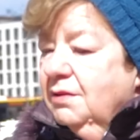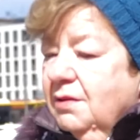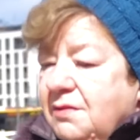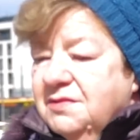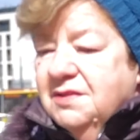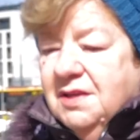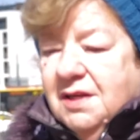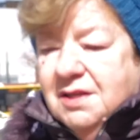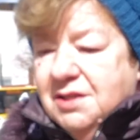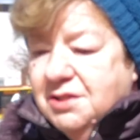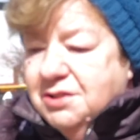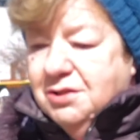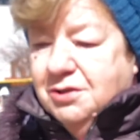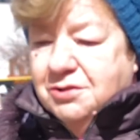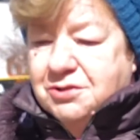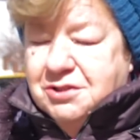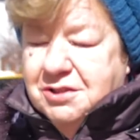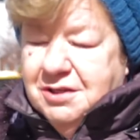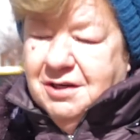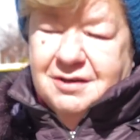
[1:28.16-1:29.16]
To w
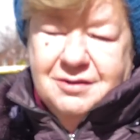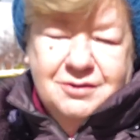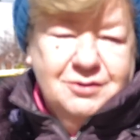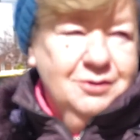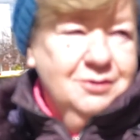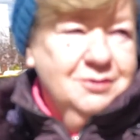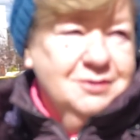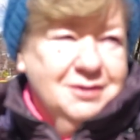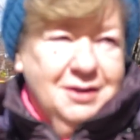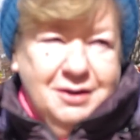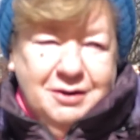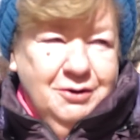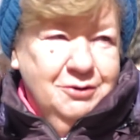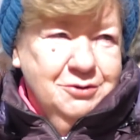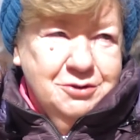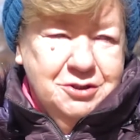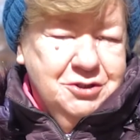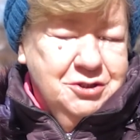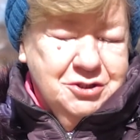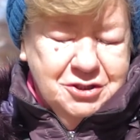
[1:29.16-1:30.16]
zależności jak to chce
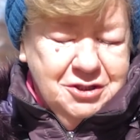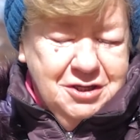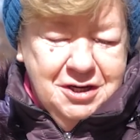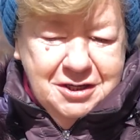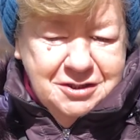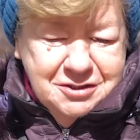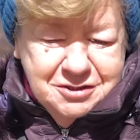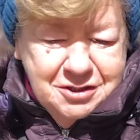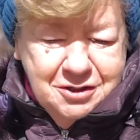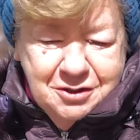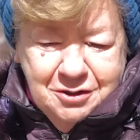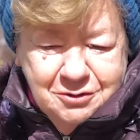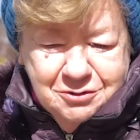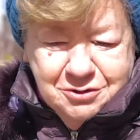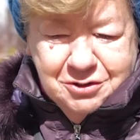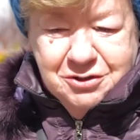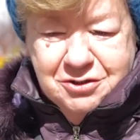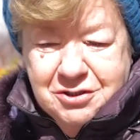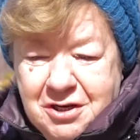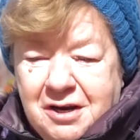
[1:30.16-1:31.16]
chodzić, czy nie chce
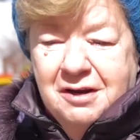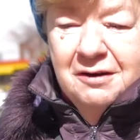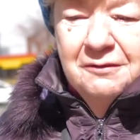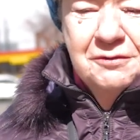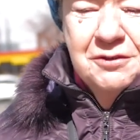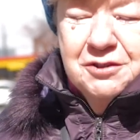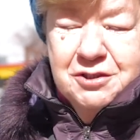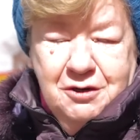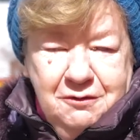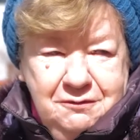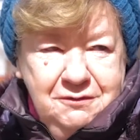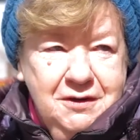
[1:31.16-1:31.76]
chodzić, w co